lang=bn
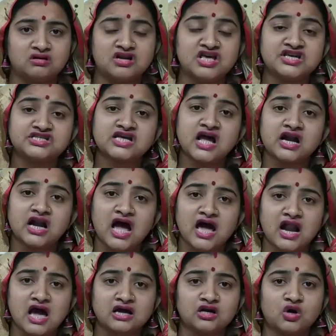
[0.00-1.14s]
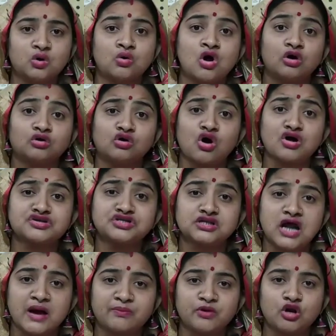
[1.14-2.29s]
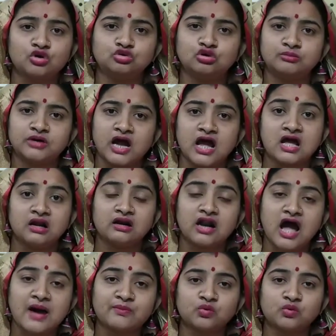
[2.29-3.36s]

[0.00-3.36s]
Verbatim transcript: নেশা না লাগলেও রস না পেলেও তোমরা নাম